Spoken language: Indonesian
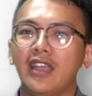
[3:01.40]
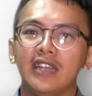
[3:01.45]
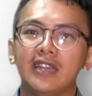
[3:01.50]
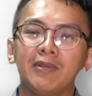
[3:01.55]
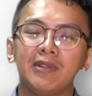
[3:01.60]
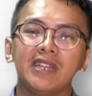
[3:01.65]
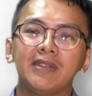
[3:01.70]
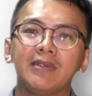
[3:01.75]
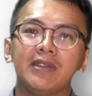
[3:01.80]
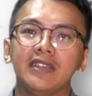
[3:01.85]

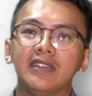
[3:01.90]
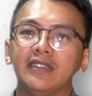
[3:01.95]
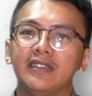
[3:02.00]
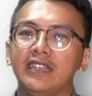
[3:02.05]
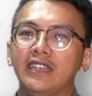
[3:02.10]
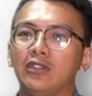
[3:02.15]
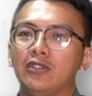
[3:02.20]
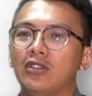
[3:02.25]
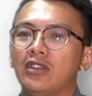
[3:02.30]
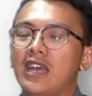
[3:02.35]
teman-teman,
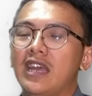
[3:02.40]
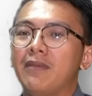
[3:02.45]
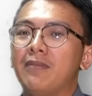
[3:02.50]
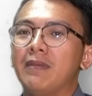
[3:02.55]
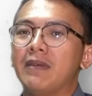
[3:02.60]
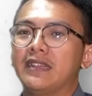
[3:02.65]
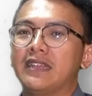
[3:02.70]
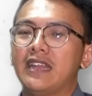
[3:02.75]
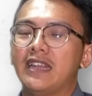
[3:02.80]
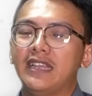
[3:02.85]
itulah
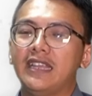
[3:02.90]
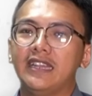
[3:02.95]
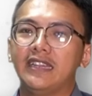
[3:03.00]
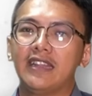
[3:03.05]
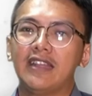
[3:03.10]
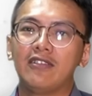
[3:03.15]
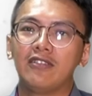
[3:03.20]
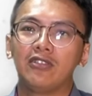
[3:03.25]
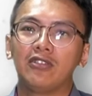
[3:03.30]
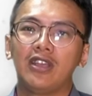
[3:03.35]
materi
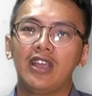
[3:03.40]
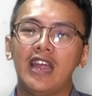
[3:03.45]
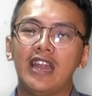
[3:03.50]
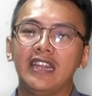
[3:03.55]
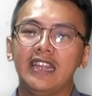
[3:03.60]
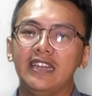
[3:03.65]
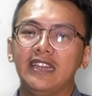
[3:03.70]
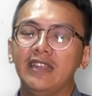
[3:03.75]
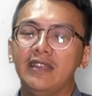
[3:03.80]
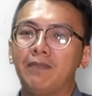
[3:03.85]
kita untuk
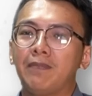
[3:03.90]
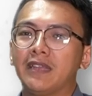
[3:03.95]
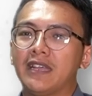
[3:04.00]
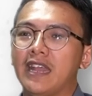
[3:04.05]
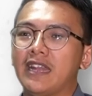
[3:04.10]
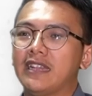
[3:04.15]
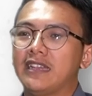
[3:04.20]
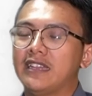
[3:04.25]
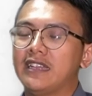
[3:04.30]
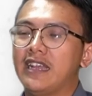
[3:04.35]
hari ini
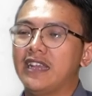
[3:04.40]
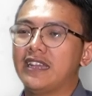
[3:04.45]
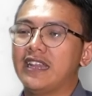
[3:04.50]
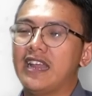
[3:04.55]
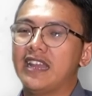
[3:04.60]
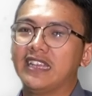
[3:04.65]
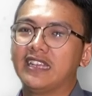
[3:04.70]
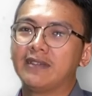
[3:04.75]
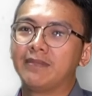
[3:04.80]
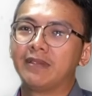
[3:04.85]
berkaitan dengan
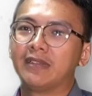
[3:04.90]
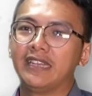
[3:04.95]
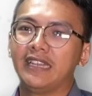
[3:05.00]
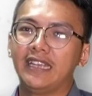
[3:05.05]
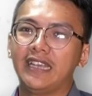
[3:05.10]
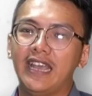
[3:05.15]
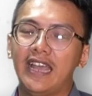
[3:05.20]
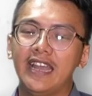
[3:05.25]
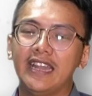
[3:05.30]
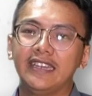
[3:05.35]
Hari
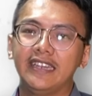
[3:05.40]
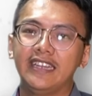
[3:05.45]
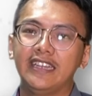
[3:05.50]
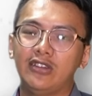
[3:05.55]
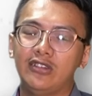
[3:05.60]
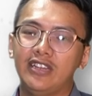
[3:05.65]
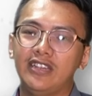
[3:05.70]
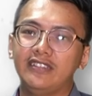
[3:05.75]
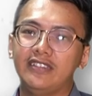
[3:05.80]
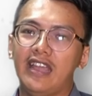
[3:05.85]
Kemerdekaan
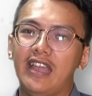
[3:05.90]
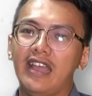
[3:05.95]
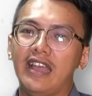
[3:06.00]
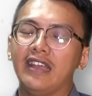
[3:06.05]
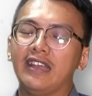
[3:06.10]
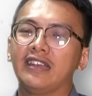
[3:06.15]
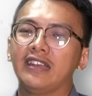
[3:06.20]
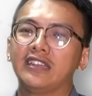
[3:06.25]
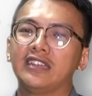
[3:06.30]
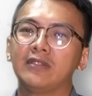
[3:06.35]
Indonesia.
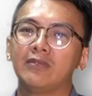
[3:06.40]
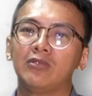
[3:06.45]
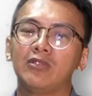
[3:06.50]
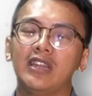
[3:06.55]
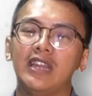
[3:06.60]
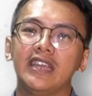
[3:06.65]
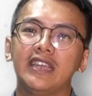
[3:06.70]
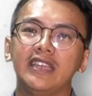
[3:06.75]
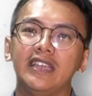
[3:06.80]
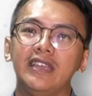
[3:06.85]
Ketemu
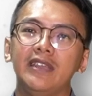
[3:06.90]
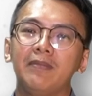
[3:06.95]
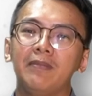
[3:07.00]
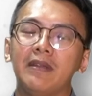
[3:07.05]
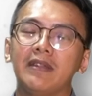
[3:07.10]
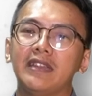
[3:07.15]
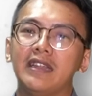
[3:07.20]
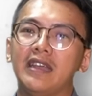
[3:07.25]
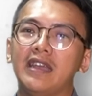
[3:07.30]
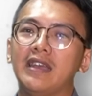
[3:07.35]
lagi
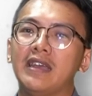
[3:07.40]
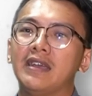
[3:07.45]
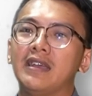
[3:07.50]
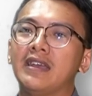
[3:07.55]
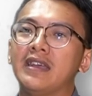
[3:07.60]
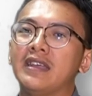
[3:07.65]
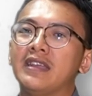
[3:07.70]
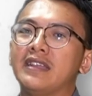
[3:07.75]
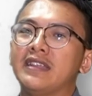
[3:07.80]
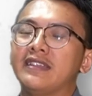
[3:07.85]
pada
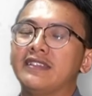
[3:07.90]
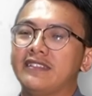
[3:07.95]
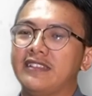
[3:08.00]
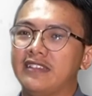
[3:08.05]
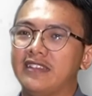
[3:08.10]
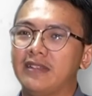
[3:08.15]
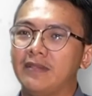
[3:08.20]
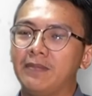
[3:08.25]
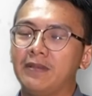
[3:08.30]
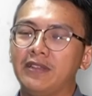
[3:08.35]

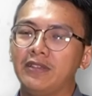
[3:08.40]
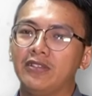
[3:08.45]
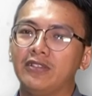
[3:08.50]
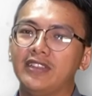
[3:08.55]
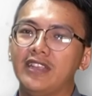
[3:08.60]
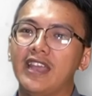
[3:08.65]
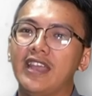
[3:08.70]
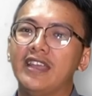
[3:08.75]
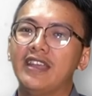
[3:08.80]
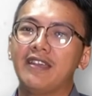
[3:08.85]
channel
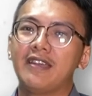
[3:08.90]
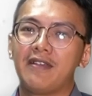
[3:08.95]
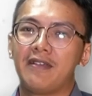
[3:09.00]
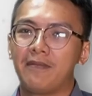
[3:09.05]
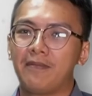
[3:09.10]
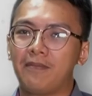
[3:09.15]
berikutnya,